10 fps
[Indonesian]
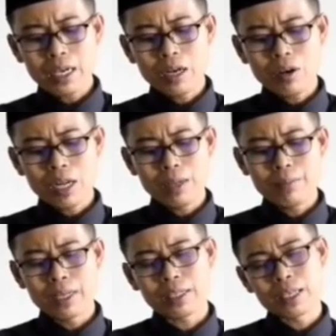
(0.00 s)
kalau
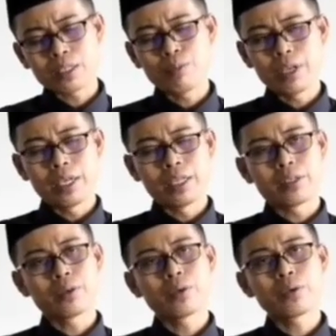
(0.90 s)
kalimat tasbih
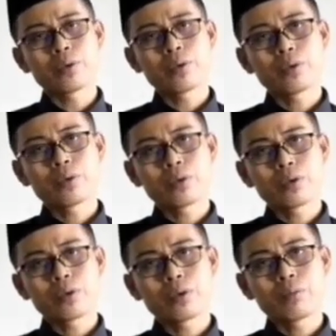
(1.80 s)
itu
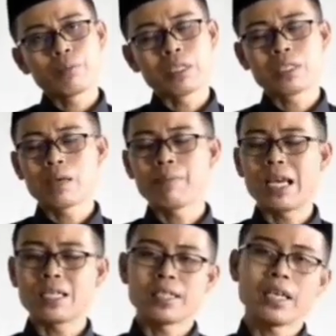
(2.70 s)
bisa
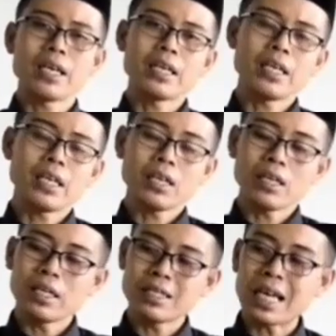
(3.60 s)
biasanya di,
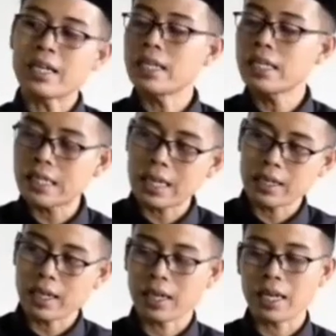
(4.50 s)
disandingkan
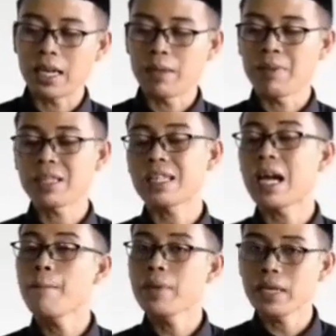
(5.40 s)
dengan kalimat
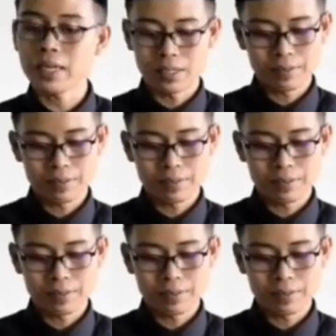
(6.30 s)
tahmid.